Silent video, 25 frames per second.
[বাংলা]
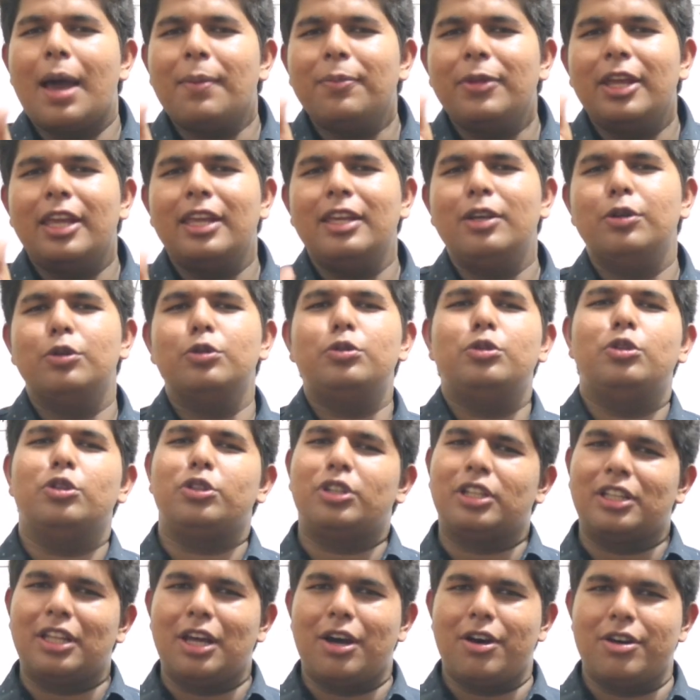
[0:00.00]
নামেই
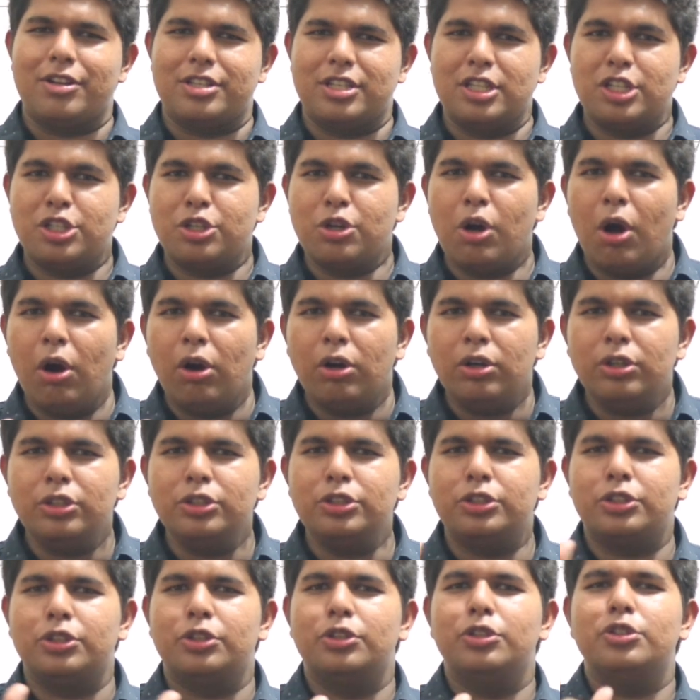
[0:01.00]
উত্তরটা দেওয়া আছে
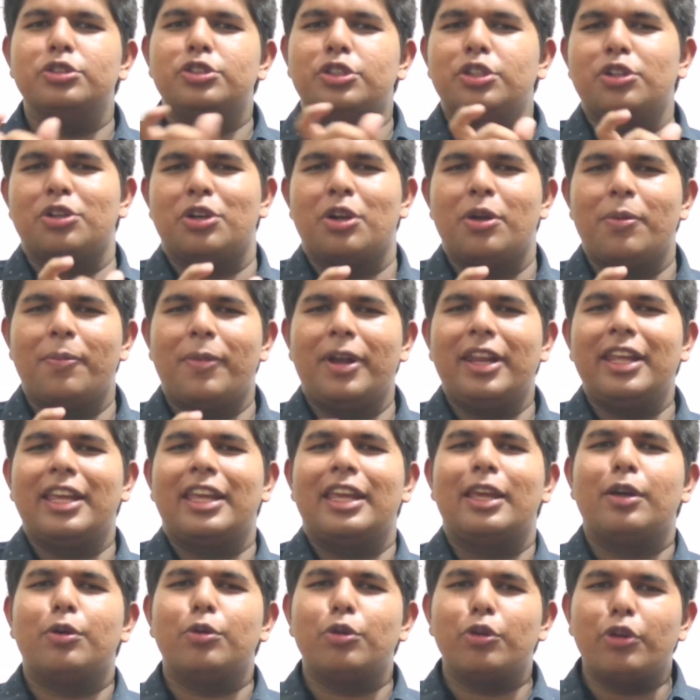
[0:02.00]
সংযোজন
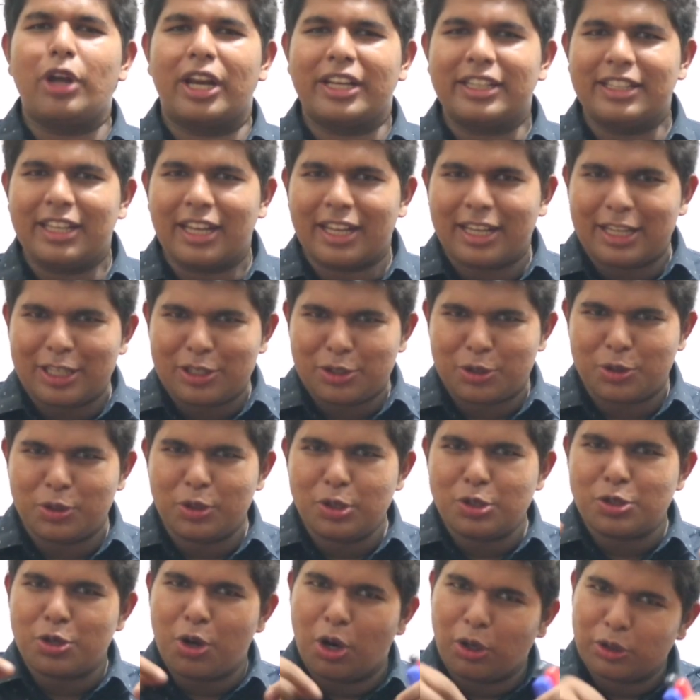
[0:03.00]
মানে কি কোনো একটা
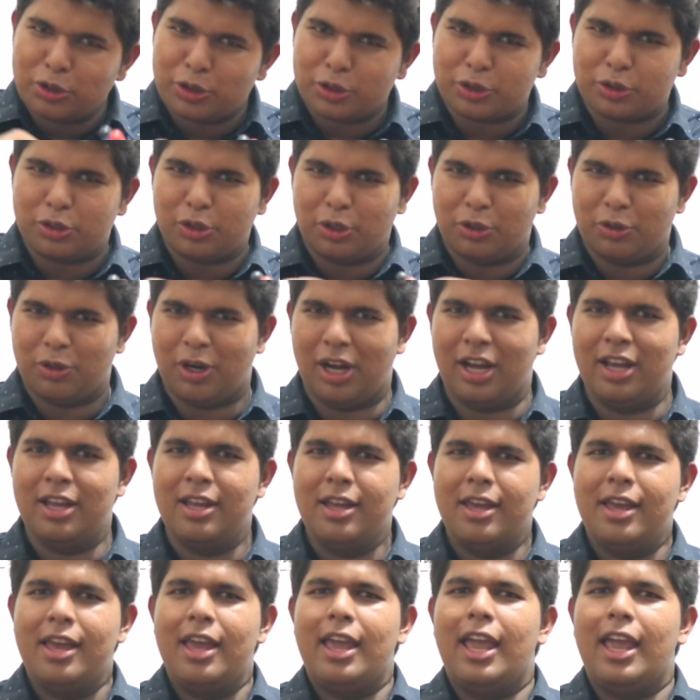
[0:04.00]
কিছু সংযুক্ত হওয়া